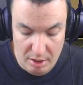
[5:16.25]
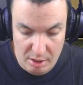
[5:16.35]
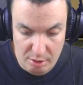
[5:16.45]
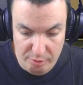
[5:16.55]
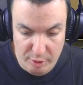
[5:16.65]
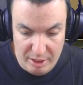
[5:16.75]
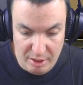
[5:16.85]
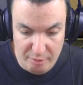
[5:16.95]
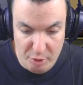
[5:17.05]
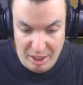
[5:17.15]
Esto fuera,
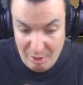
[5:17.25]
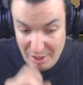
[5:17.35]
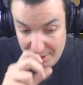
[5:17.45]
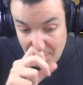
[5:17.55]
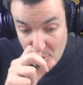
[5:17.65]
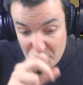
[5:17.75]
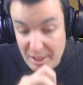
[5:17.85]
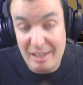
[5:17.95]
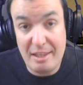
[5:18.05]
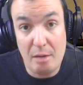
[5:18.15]
está fuera. Ahora sí que vamos a
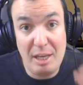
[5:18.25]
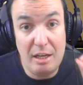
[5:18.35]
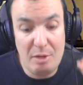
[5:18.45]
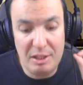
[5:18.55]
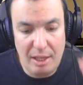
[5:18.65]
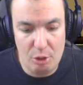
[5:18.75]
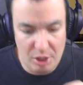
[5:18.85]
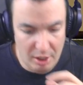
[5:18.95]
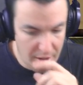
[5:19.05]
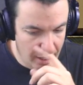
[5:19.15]
tener que estar bien
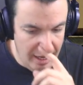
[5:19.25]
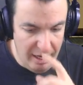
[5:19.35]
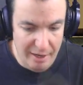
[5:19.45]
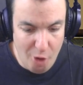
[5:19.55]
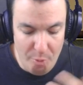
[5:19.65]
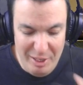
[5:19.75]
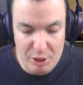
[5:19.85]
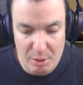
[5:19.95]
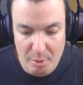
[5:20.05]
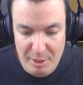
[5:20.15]
alimentados, eh,
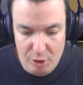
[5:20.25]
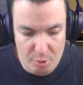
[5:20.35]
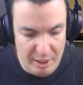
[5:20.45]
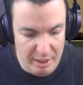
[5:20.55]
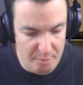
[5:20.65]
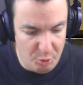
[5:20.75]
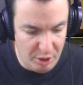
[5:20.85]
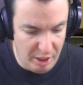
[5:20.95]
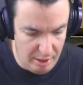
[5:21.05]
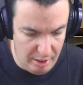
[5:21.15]
comidos y bebidos, ¿vale?
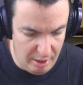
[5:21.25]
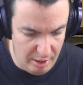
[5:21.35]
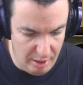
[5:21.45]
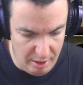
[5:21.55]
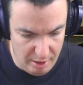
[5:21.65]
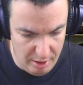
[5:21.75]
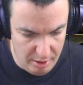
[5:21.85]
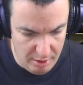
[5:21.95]
Porque...